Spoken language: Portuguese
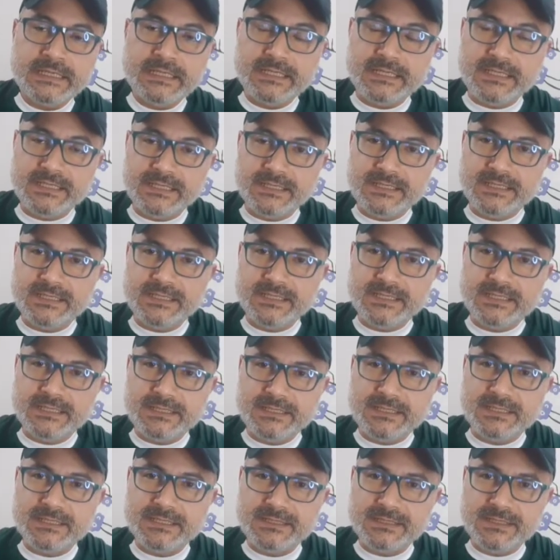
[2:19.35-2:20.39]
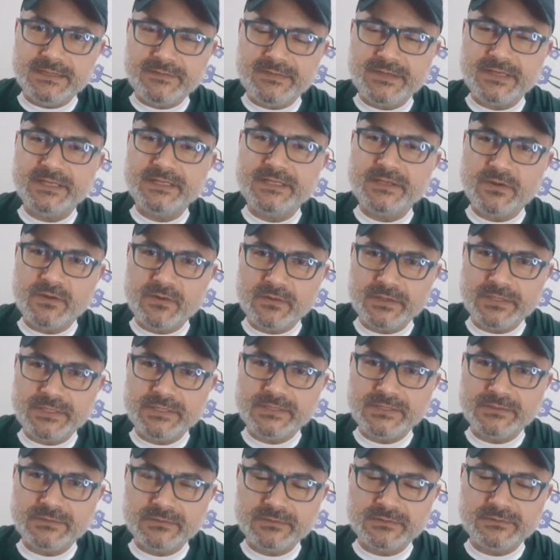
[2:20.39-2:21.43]
E, e falando em Rony
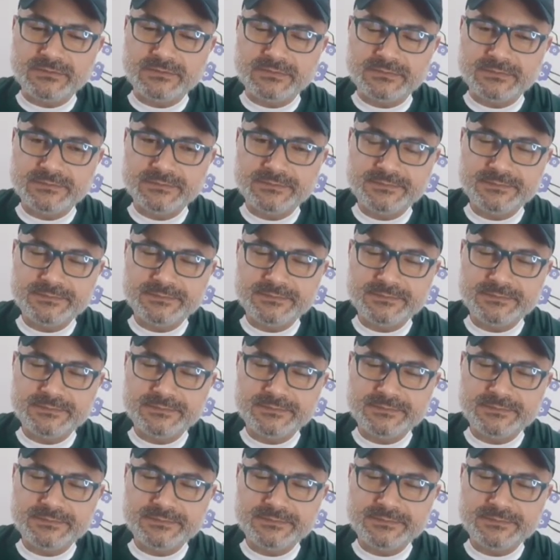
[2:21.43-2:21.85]
de novo,